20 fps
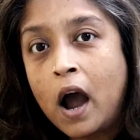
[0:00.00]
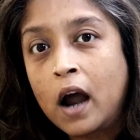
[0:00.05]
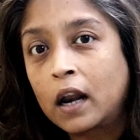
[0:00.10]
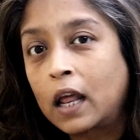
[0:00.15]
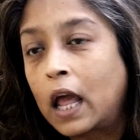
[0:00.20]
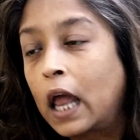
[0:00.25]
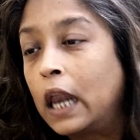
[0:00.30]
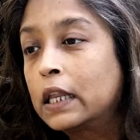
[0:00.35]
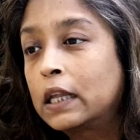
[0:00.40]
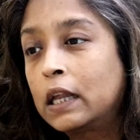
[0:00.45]
আর
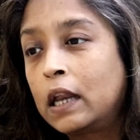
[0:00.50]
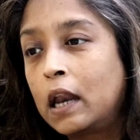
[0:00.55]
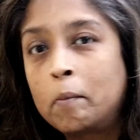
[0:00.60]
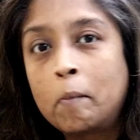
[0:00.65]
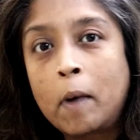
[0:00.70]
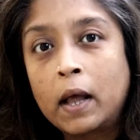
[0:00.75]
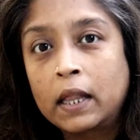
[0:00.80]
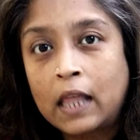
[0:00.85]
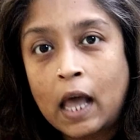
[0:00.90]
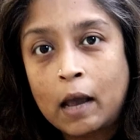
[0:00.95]
কালকে আর
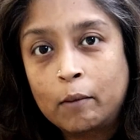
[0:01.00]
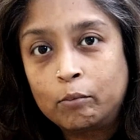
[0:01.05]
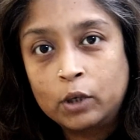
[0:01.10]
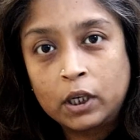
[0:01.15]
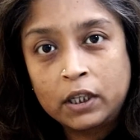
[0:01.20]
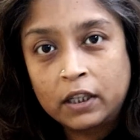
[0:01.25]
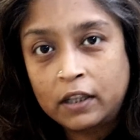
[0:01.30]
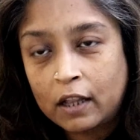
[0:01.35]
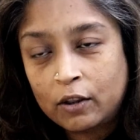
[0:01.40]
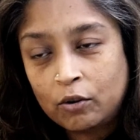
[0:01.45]
মা থাকবো
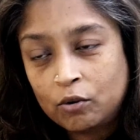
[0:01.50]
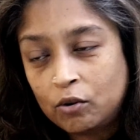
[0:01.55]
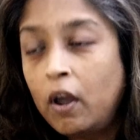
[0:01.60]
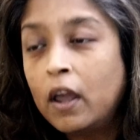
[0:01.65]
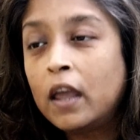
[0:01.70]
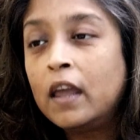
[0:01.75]
না তা তো নয়